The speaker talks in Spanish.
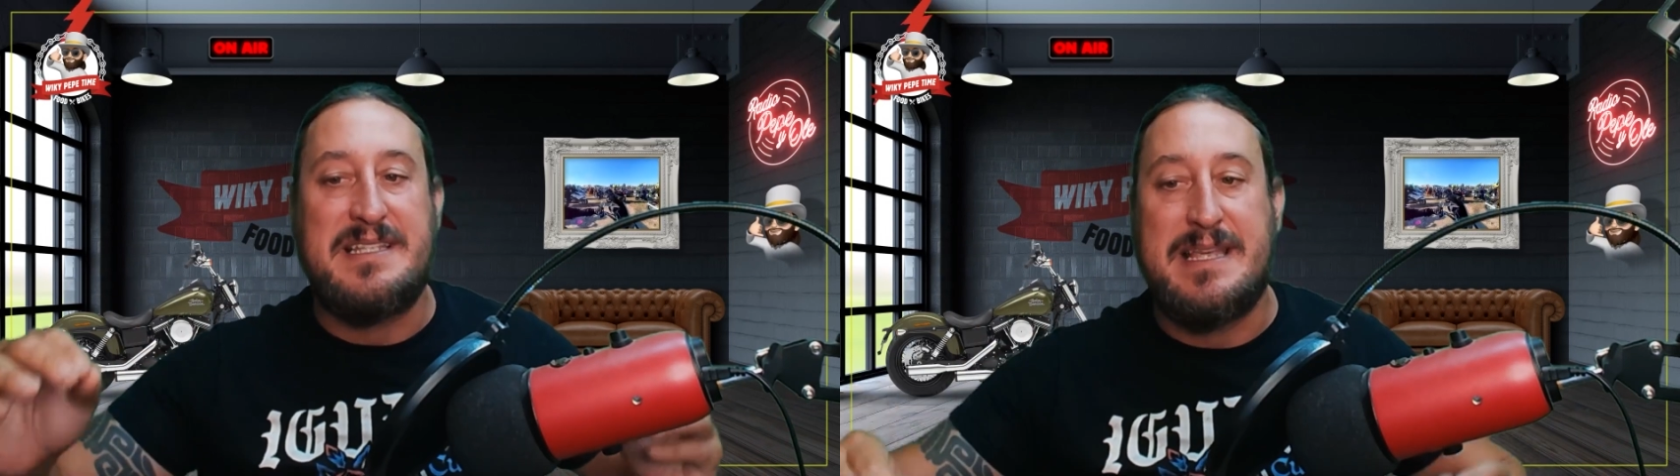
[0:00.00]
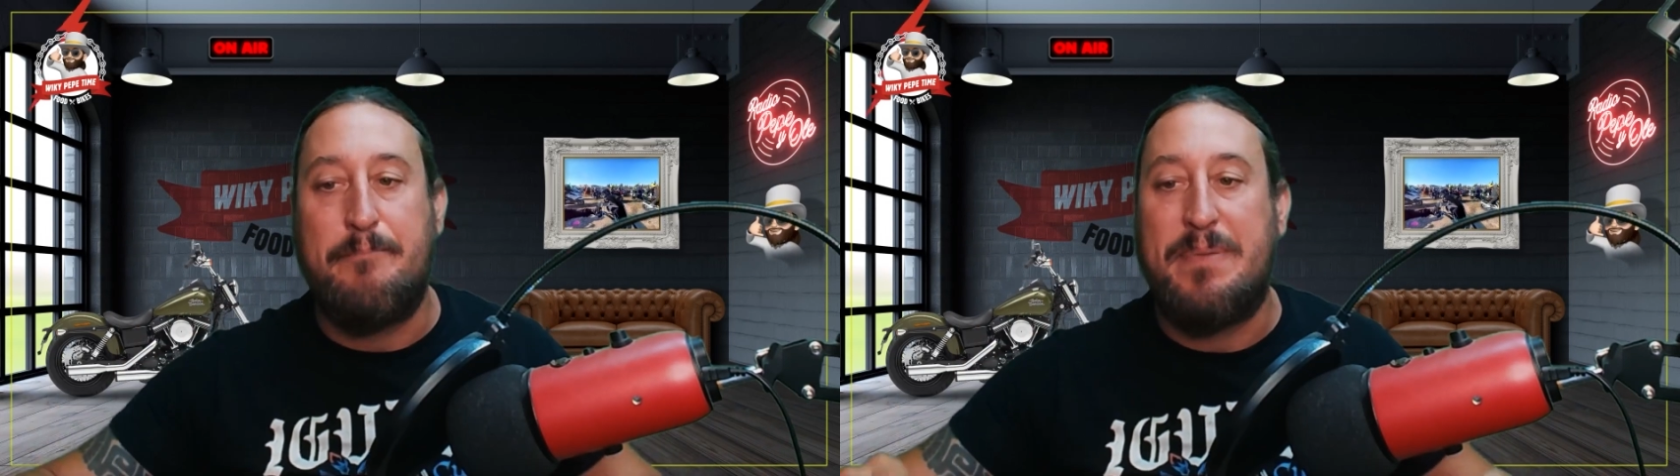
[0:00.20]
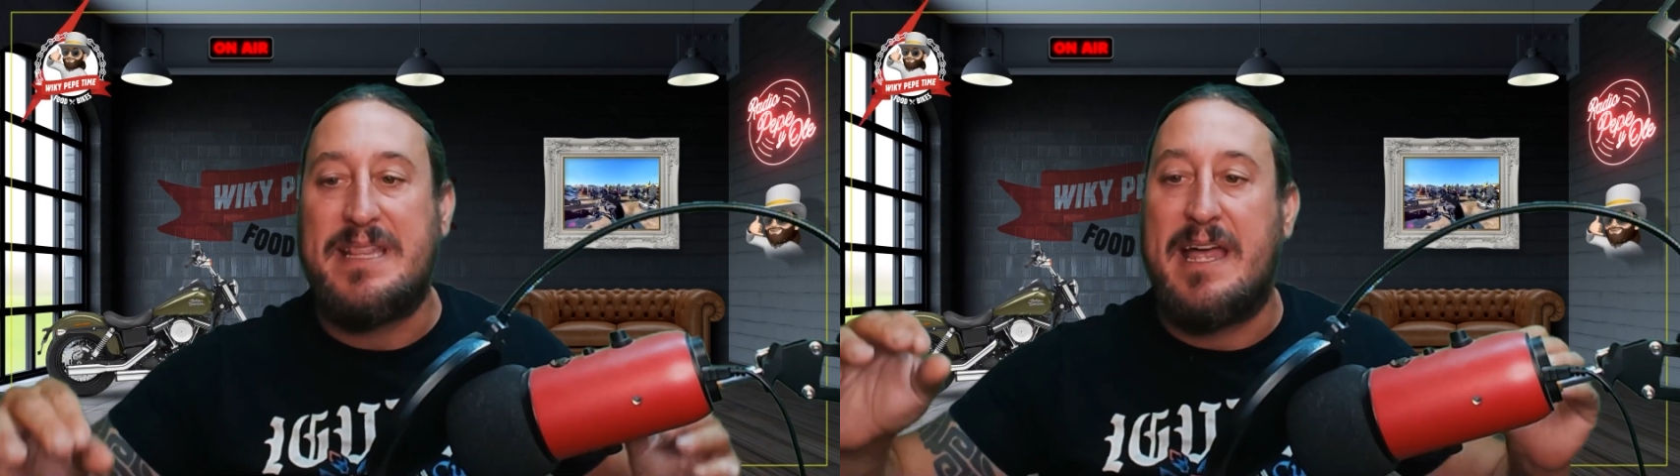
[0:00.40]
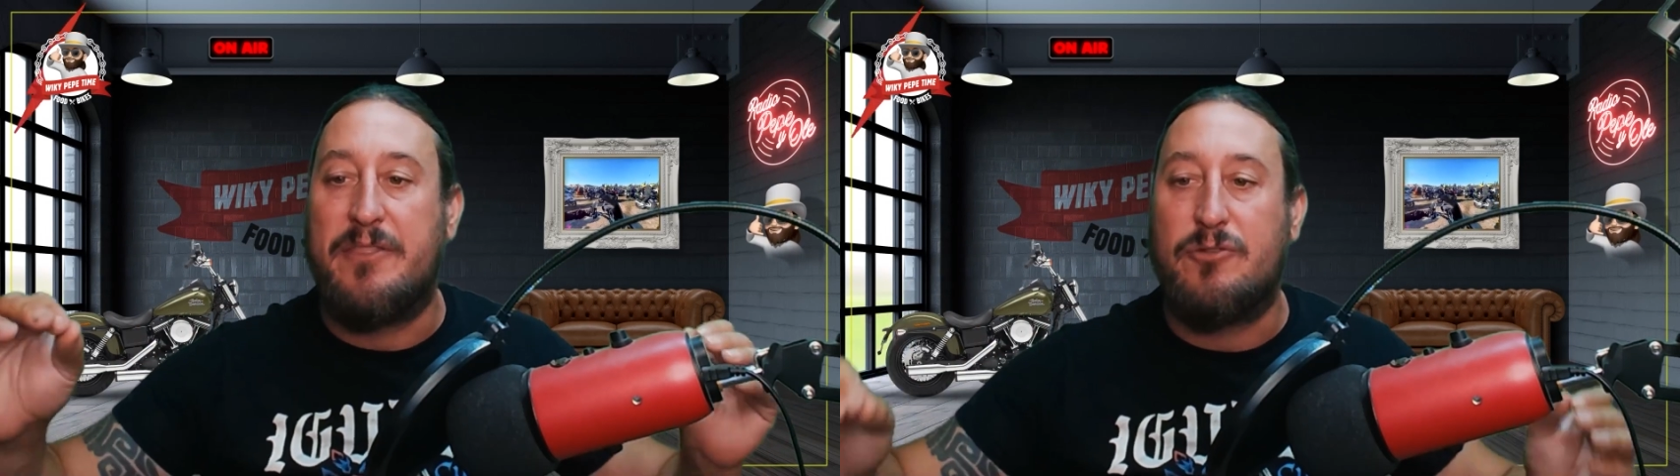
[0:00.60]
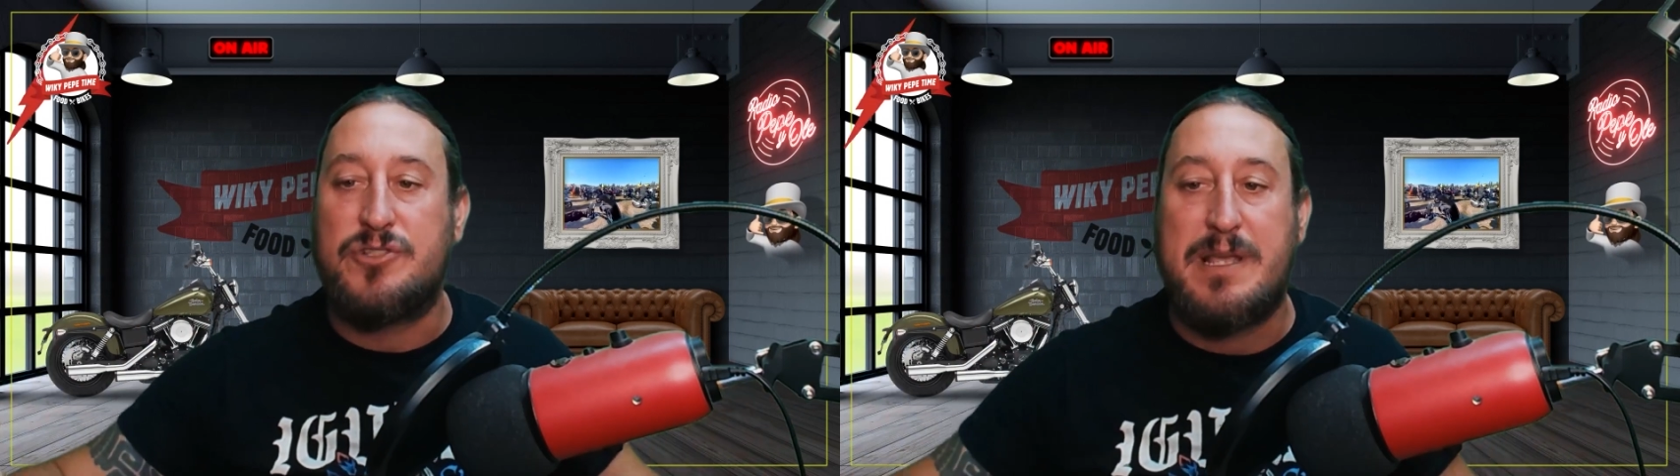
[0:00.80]
San
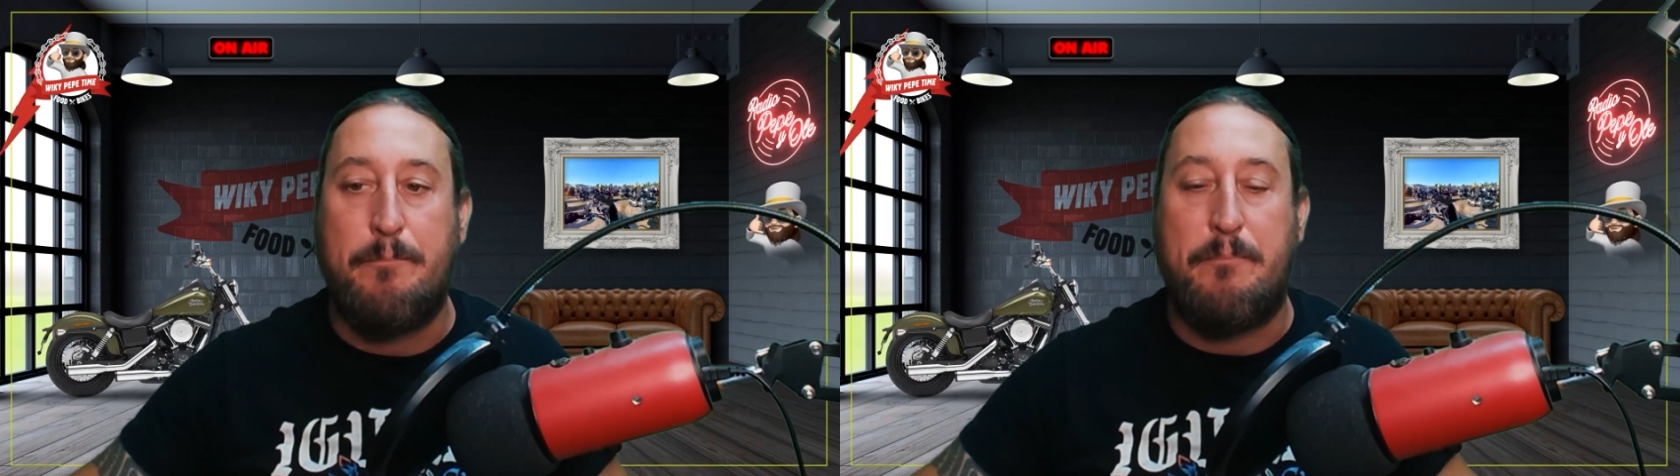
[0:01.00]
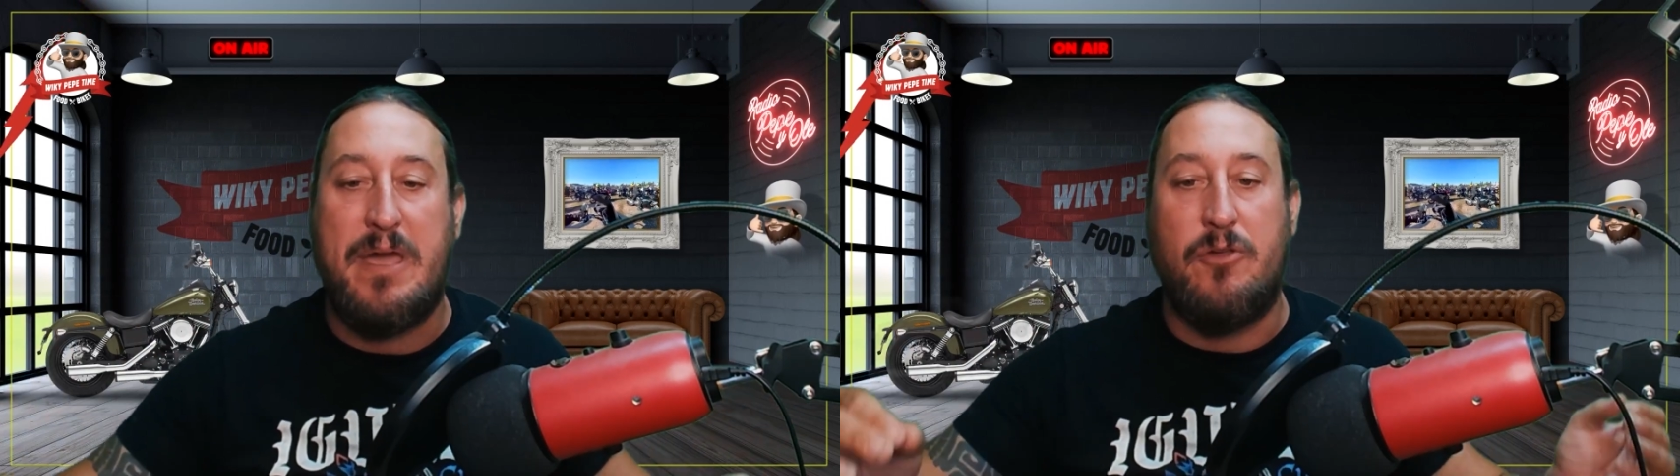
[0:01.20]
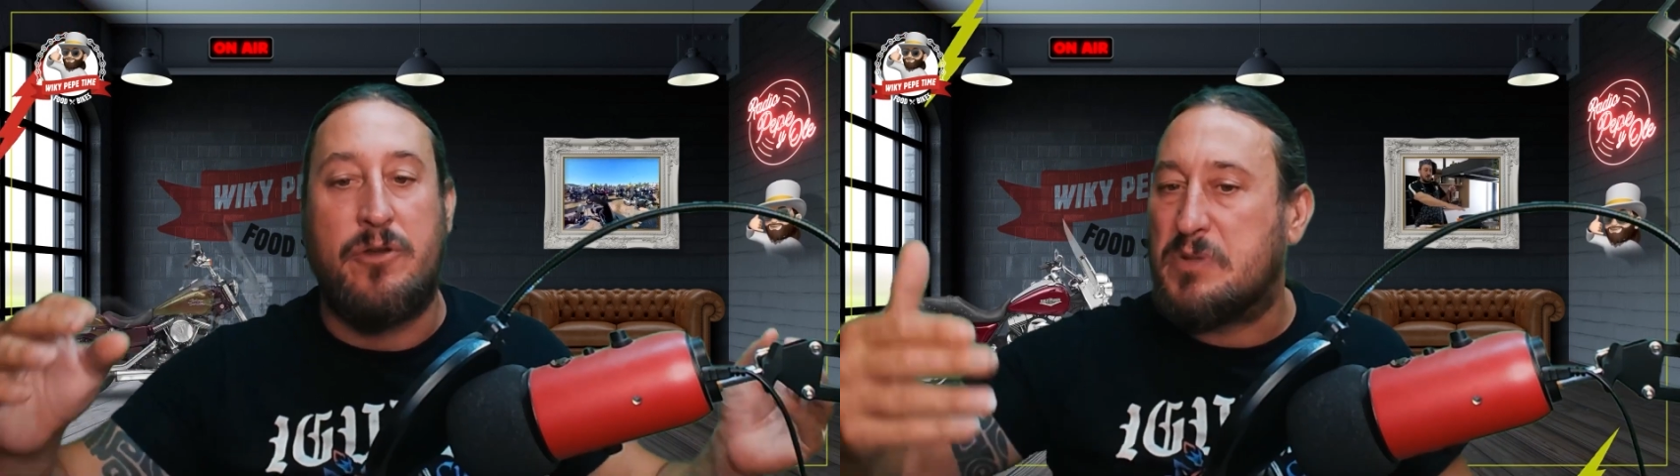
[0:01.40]
Petardo San Pedro.